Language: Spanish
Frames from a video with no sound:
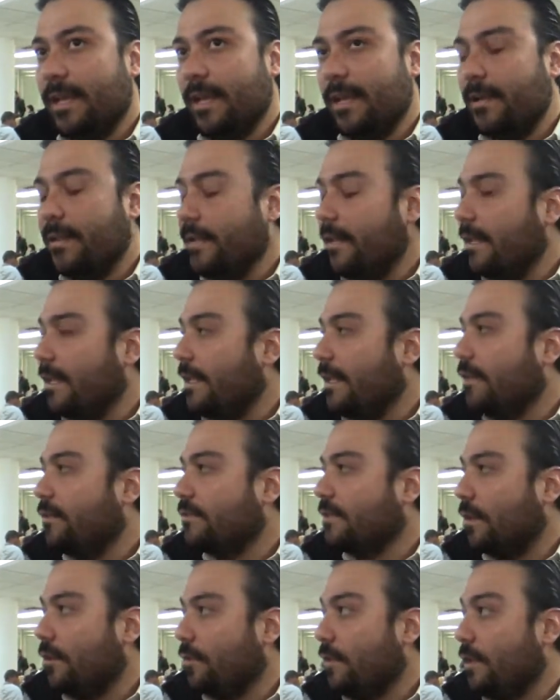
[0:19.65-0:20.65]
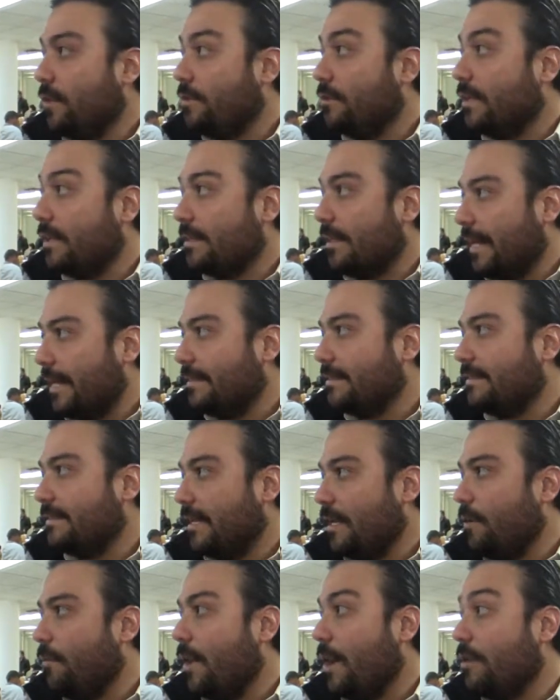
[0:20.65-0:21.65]
que ir dirigidos a los niños de 3 y
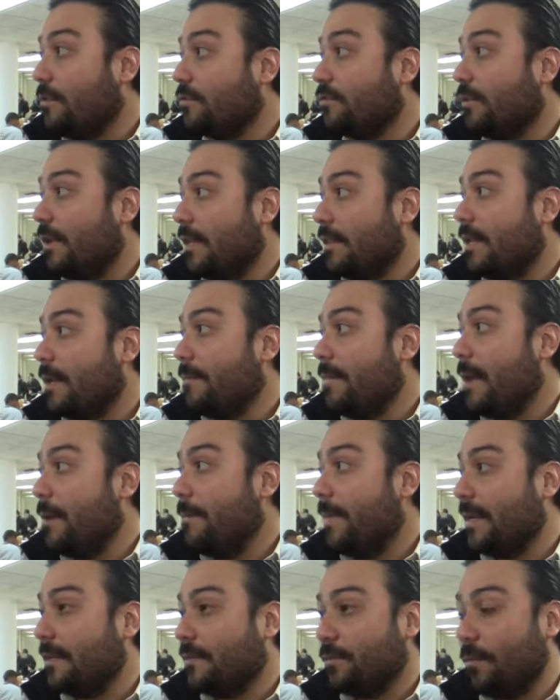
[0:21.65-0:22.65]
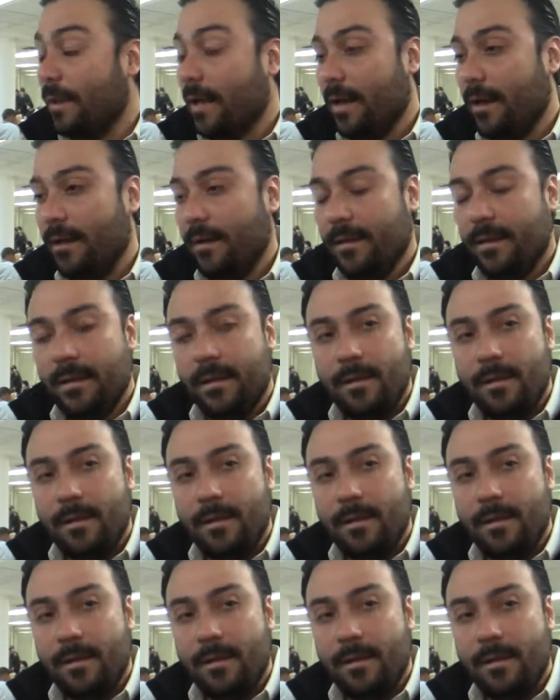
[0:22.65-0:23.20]
5 años con el tema de preescolar